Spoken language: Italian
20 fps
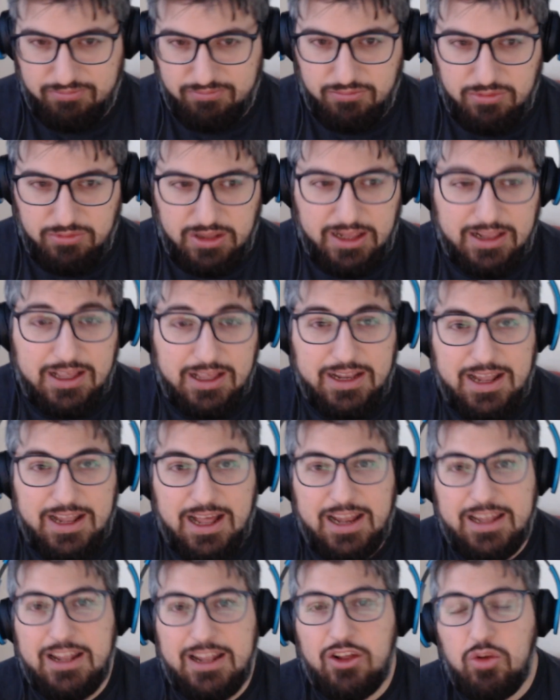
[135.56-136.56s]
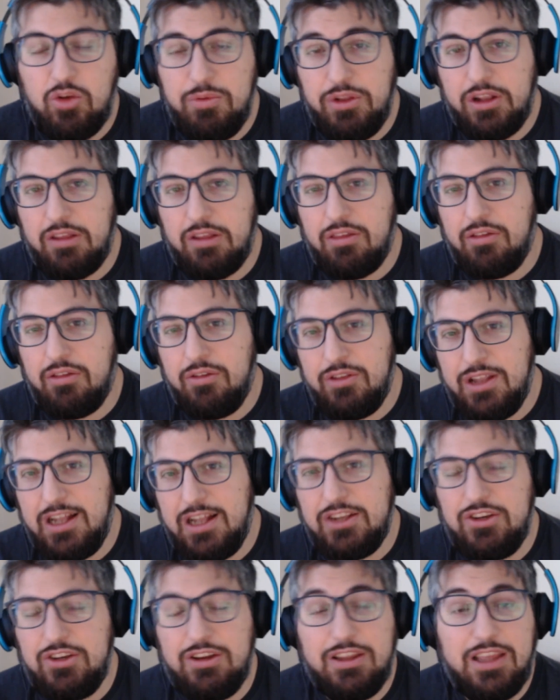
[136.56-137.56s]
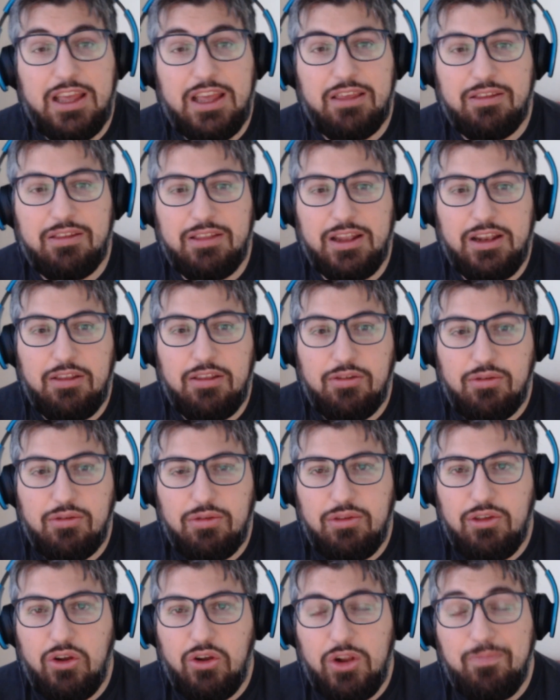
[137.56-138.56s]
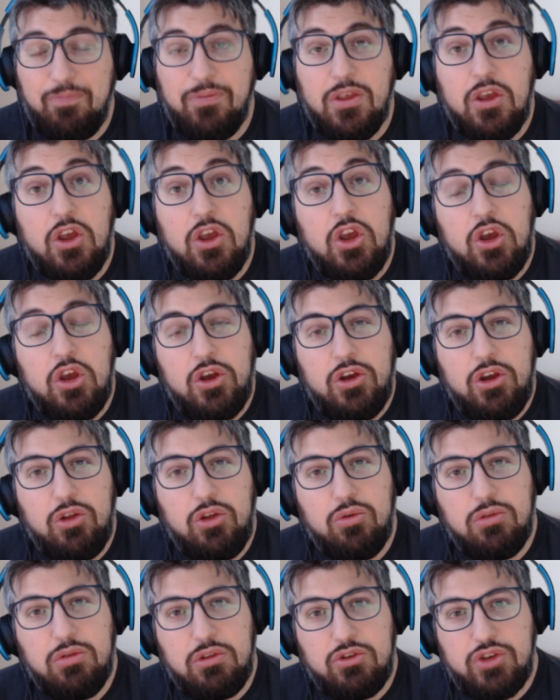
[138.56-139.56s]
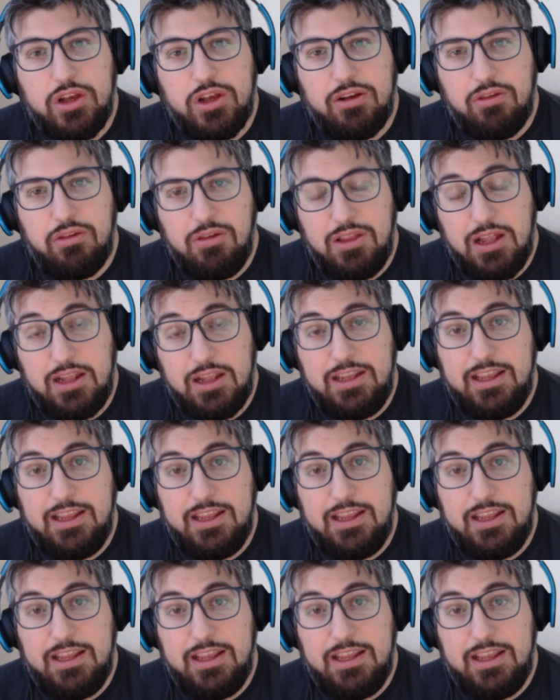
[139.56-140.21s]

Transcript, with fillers: del canale della community da sondaggi, richieste e discussioni. Inoltre c'è la curiosità di